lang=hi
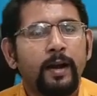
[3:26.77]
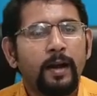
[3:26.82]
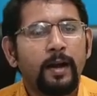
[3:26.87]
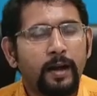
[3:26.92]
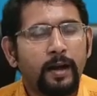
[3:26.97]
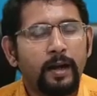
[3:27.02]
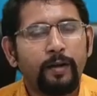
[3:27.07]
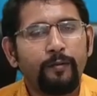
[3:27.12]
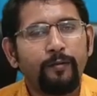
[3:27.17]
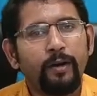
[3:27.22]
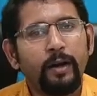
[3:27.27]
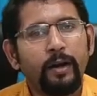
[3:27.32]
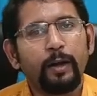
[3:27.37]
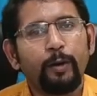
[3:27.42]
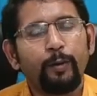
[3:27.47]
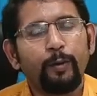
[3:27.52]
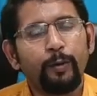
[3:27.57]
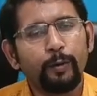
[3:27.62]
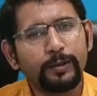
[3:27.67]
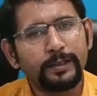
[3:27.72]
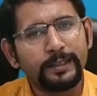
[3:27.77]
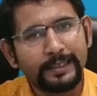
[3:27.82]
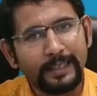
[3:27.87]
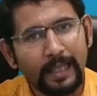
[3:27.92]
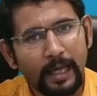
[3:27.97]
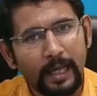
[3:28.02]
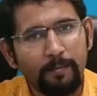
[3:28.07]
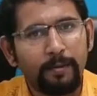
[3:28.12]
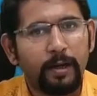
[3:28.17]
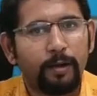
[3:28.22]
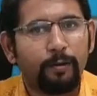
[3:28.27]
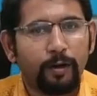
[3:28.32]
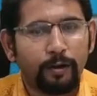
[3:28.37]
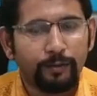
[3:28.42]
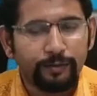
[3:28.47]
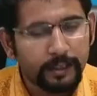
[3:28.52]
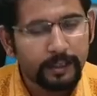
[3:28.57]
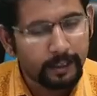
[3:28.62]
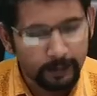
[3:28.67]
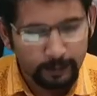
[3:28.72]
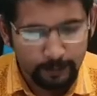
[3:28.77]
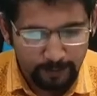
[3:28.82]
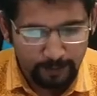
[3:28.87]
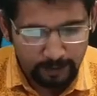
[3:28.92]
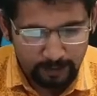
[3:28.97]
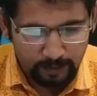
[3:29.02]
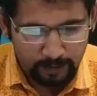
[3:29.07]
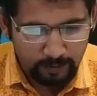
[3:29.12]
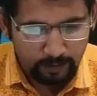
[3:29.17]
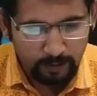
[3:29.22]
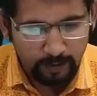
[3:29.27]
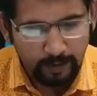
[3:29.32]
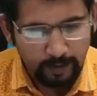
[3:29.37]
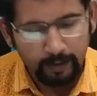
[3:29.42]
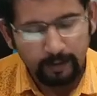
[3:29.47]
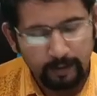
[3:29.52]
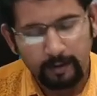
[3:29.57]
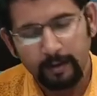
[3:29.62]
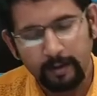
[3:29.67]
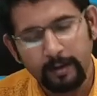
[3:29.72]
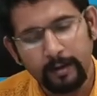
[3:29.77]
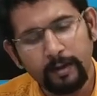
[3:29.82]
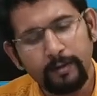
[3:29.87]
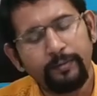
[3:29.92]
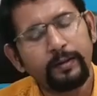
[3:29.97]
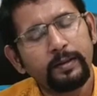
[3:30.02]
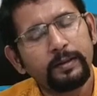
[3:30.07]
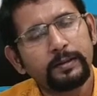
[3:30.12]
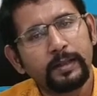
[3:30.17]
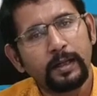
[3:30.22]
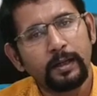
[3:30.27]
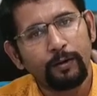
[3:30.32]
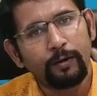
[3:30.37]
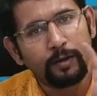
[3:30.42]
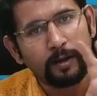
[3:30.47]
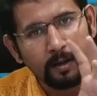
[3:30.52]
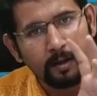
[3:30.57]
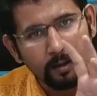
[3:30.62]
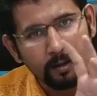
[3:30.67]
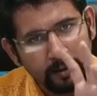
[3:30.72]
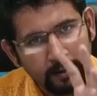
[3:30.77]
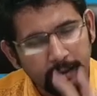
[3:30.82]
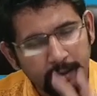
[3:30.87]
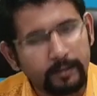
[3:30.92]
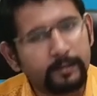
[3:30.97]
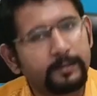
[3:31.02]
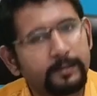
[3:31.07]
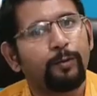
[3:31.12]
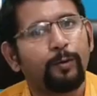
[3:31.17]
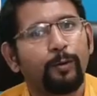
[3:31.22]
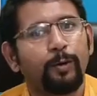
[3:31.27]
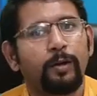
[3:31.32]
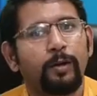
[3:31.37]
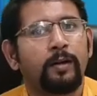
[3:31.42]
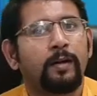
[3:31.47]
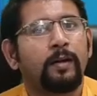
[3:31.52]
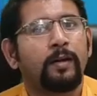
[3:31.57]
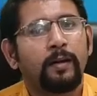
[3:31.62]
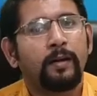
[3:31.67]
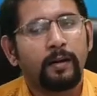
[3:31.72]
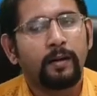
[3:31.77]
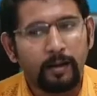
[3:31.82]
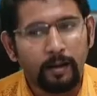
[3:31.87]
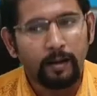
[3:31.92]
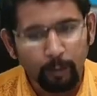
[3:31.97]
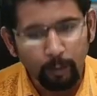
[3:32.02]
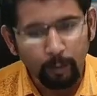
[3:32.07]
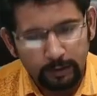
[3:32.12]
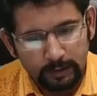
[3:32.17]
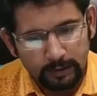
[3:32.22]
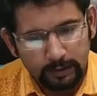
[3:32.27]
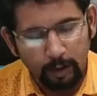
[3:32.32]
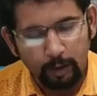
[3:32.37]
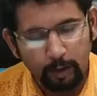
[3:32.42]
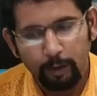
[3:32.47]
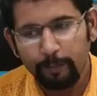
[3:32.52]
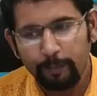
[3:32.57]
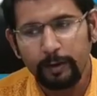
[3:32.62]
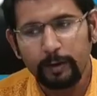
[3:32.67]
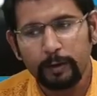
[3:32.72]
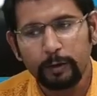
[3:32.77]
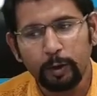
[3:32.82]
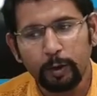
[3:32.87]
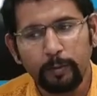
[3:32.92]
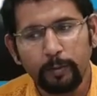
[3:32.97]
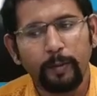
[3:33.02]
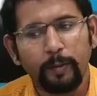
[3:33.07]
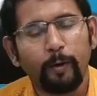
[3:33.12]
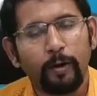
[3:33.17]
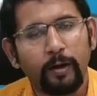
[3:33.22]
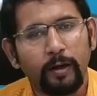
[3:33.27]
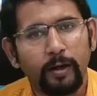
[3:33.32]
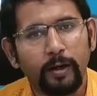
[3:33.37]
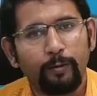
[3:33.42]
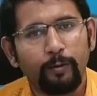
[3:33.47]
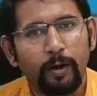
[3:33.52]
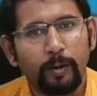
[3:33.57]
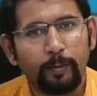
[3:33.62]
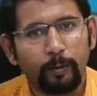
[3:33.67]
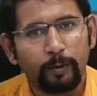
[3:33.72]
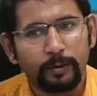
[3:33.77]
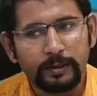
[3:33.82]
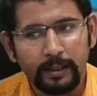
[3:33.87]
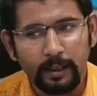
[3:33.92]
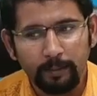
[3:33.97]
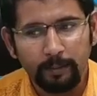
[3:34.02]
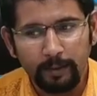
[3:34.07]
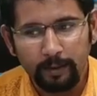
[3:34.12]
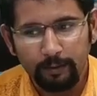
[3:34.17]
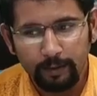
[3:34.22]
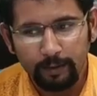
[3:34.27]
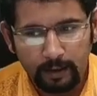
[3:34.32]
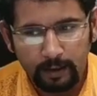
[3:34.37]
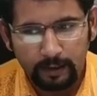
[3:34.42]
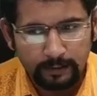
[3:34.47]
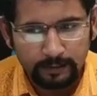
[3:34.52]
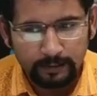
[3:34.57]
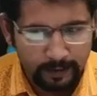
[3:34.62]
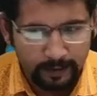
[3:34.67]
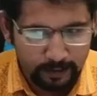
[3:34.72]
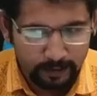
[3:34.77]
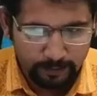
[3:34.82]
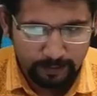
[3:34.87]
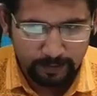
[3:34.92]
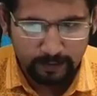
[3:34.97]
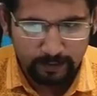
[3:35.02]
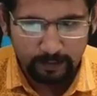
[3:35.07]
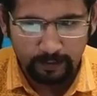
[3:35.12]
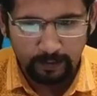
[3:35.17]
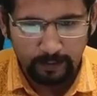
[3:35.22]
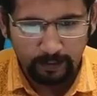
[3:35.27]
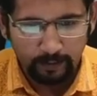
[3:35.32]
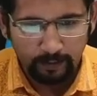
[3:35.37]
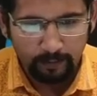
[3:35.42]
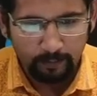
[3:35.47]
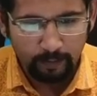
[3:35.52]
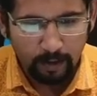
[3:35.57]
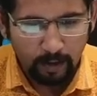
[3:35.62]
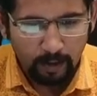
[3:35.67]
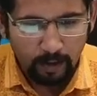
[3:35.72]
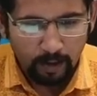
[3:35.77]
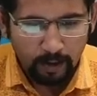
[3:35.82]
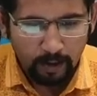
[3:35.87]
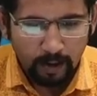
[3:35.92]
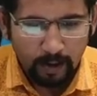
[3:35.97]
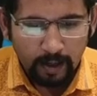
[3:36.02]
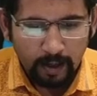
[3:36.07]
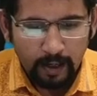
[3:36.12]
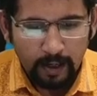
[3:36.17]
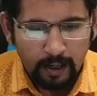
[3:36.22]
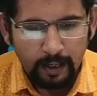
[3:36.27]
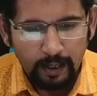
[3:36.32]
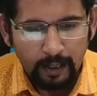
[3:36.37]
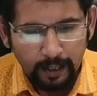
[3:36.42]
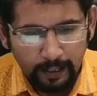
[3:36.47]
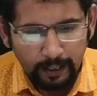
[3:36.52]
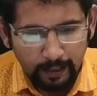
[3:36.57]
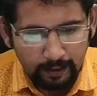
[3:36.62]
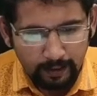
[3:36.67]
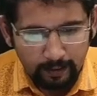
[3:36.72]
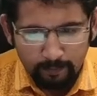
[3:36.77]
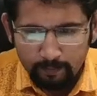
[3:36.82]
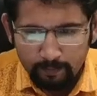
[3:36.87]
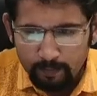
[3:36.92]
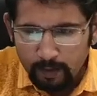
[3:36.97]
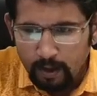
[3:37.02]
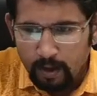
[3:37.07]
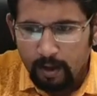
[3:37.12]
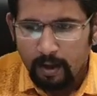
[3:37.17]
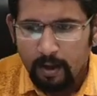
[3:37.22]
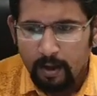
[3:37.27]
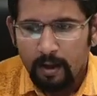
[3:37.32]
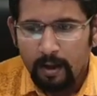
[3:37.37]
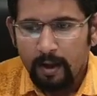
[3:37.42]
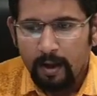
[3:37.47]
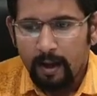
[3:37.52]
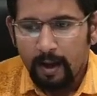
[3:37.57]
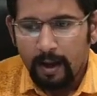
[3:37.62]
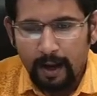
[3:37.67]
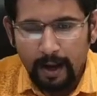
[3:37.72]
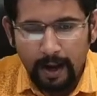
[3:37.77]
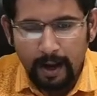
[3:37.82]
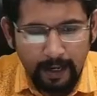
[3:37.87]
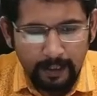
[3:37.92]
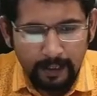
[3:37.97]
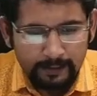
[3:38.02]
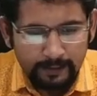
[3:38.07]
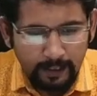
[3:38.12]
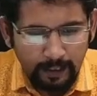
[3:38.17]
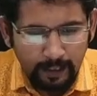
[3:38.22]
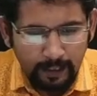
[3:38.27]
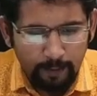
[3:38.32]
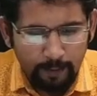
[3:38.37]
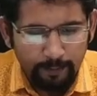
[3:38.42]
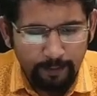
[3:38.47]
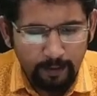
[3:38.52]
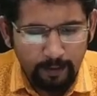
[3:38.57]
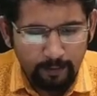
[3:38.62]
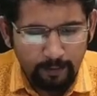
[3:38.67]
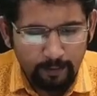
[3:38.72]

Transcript: इट विल गिव यू सेम लेवल ऑफ सेटिस्फेक्शन करेक्ट इंडिफरेंस कर्व का क्रक्स ही वो है कि उस कर्व पे जो भी पॉइंट है वो आपको सेम लेवल का सेटिस्फेक्शन देंगे लेकिन ऐसे ही अभी